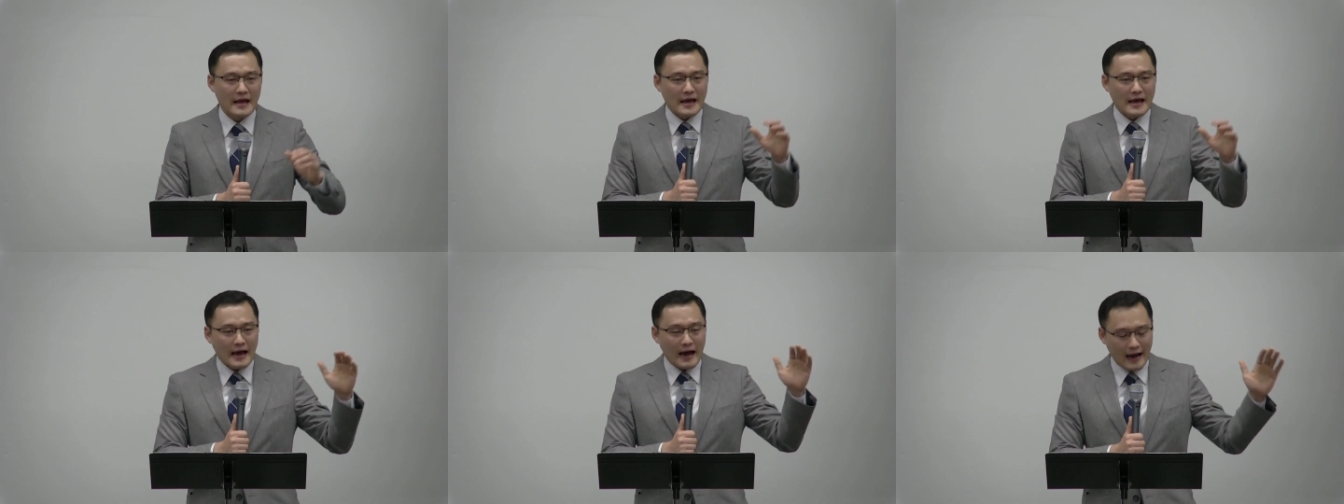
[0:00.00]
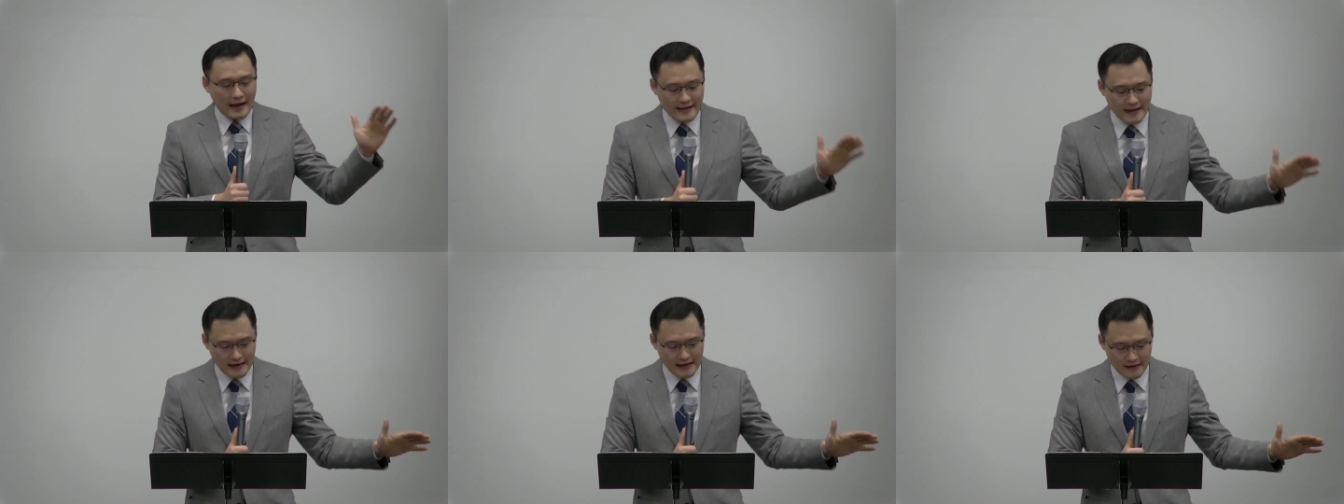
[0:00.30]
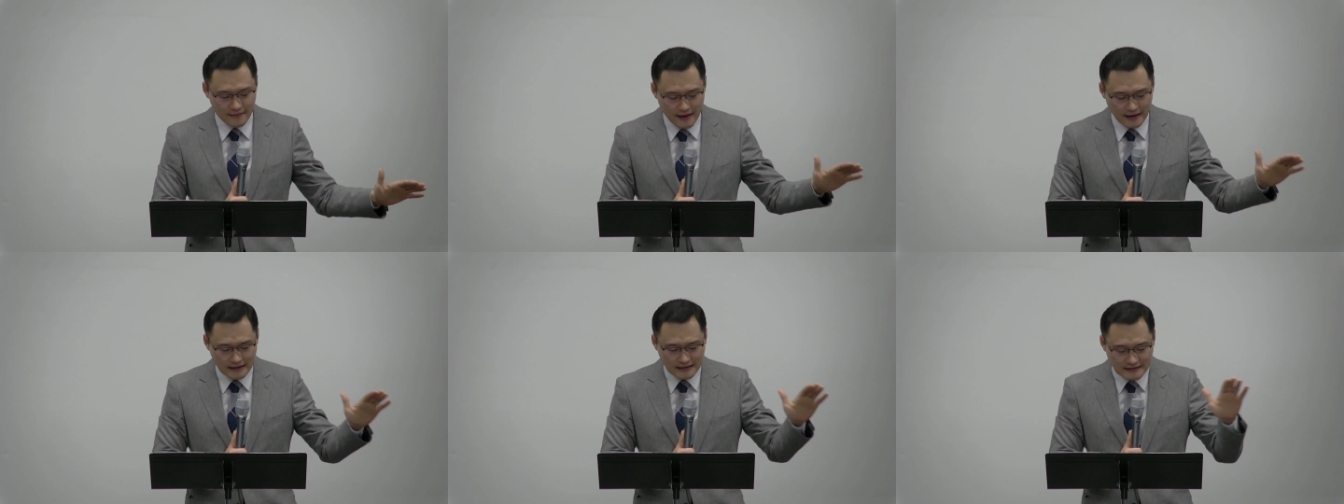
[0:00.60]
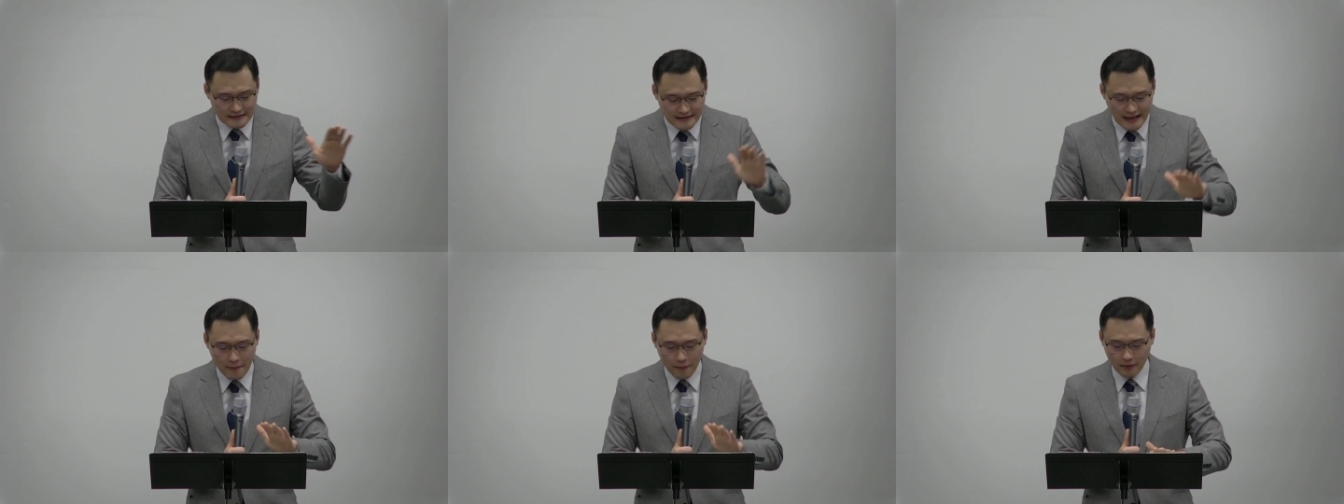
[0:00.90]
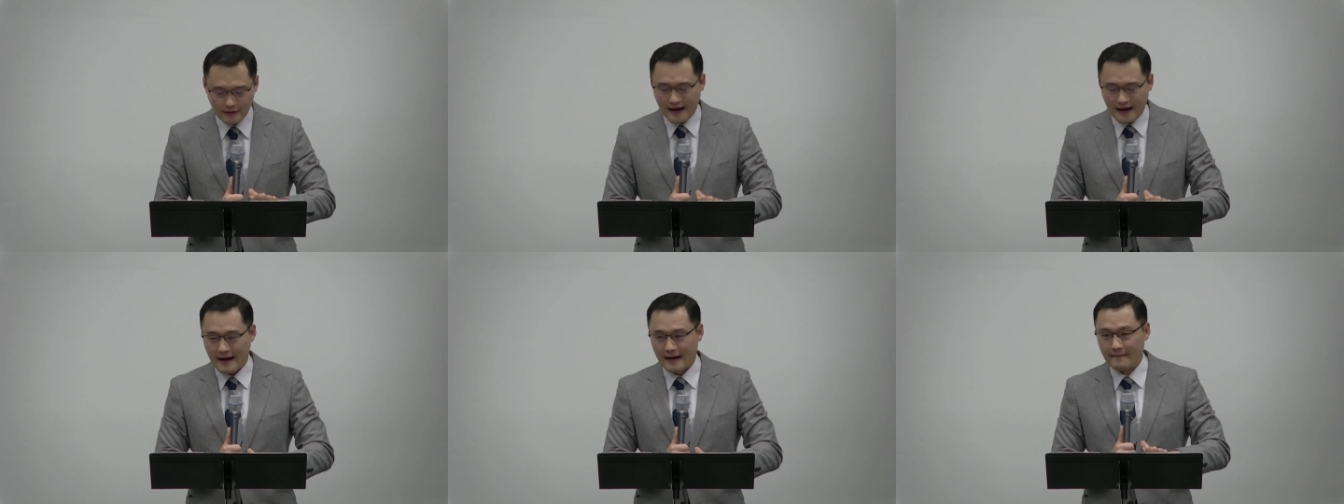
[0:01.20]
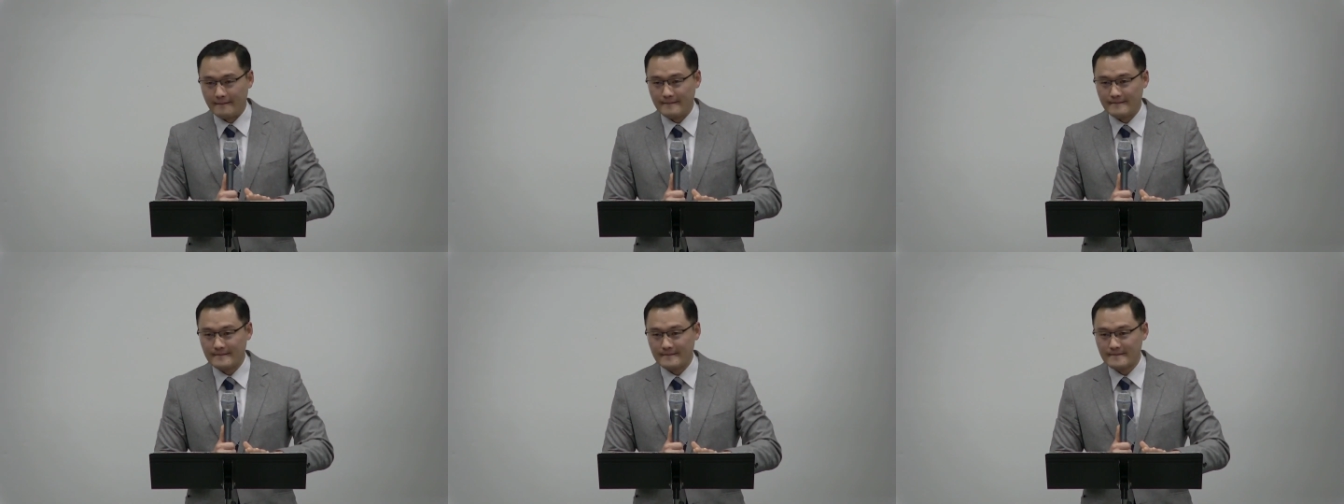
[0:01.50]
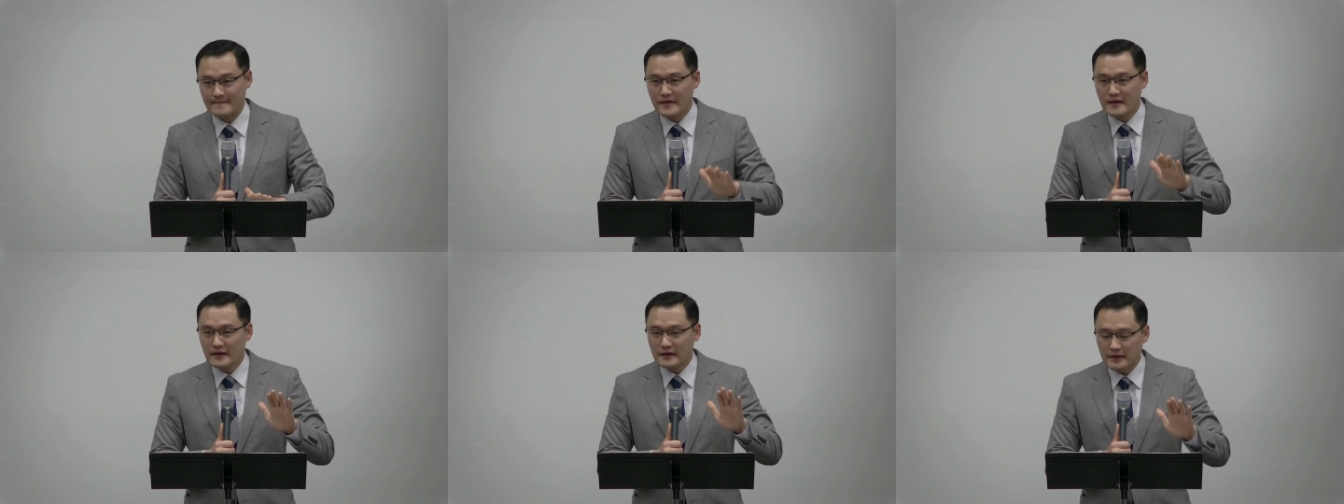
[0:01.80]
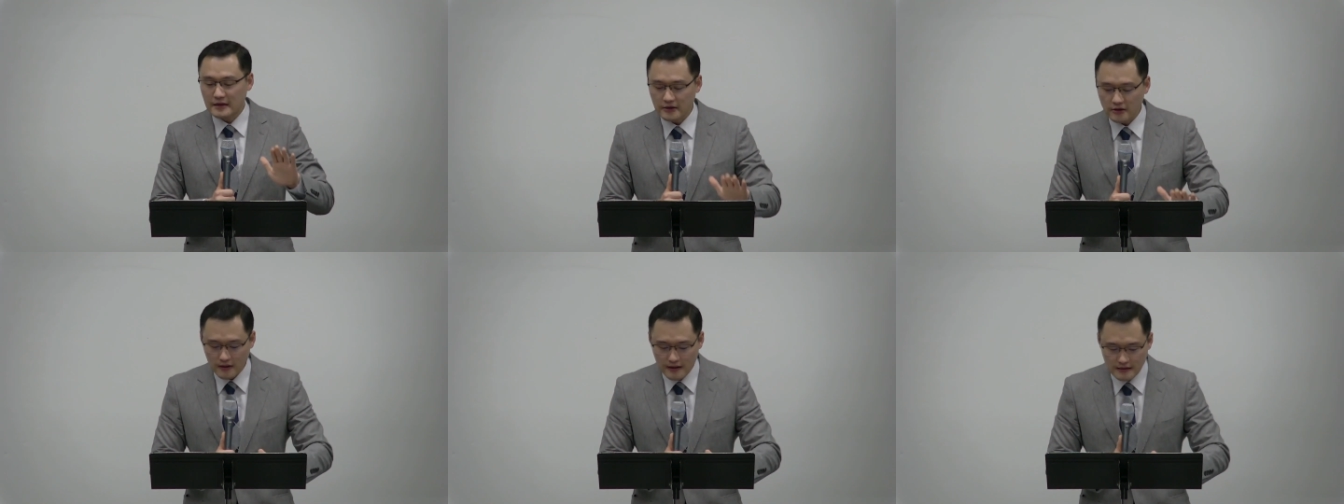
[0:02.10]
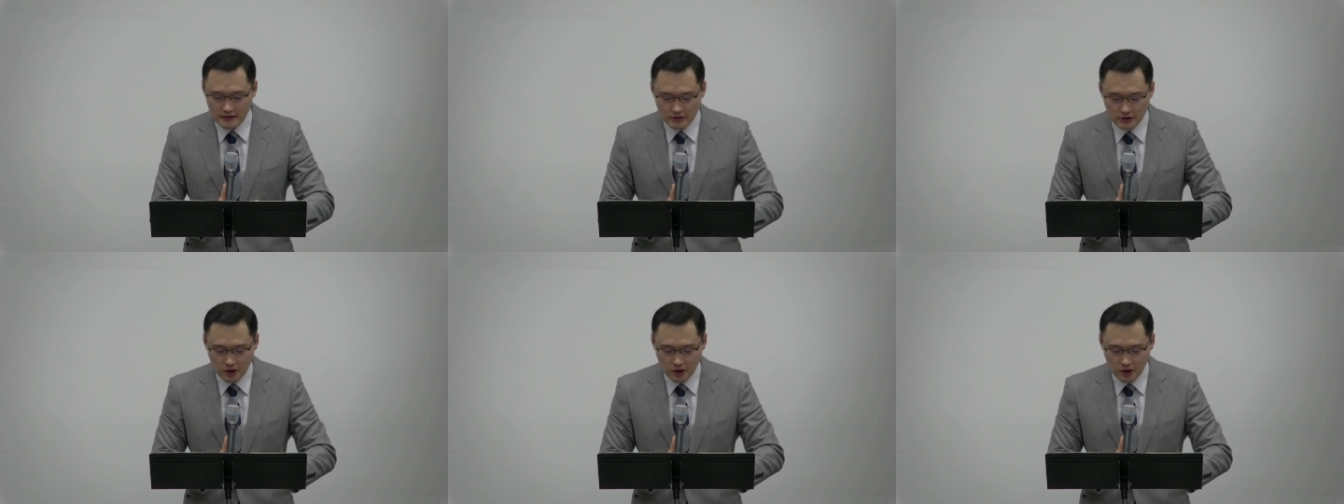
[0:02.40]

하나님의 은혜보다 이러한